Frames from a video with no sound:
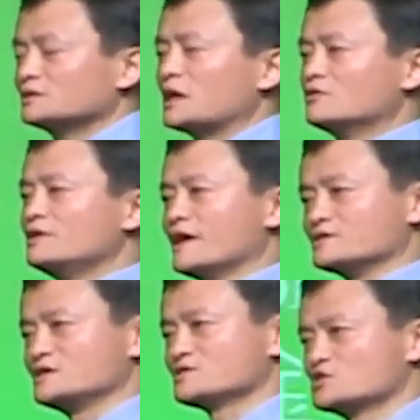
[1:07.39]
他有
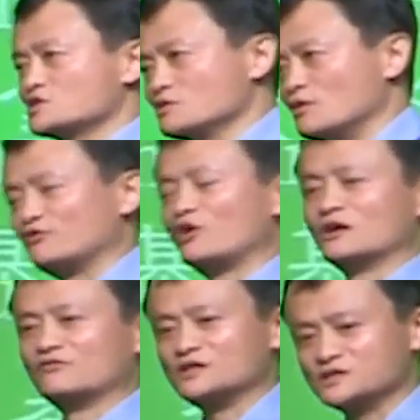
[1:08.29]
两件事情，我
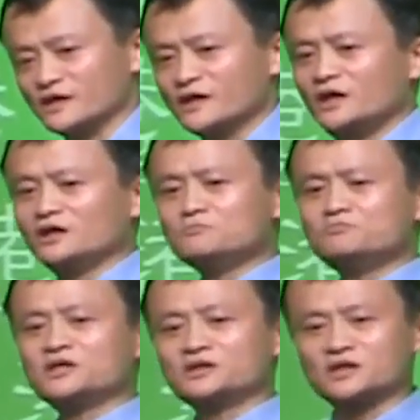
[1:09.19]
后来发
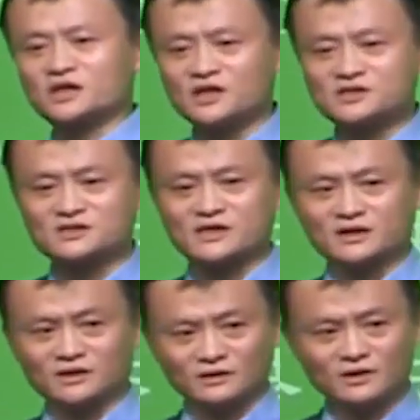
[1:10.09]
现，NBA 的 case
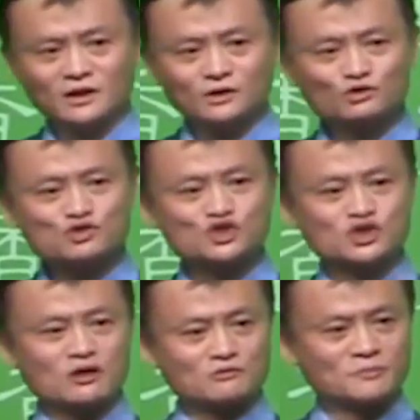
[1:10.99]
study 都是
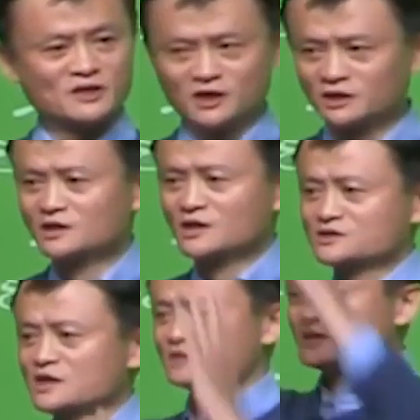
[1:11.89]
教别人
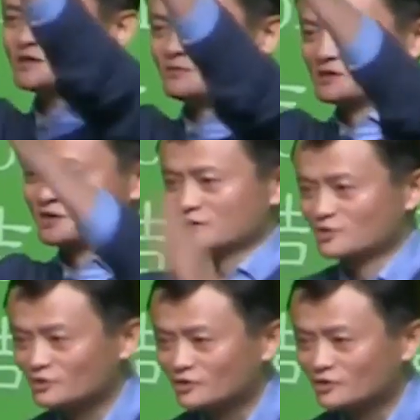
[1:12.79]
张三怎么成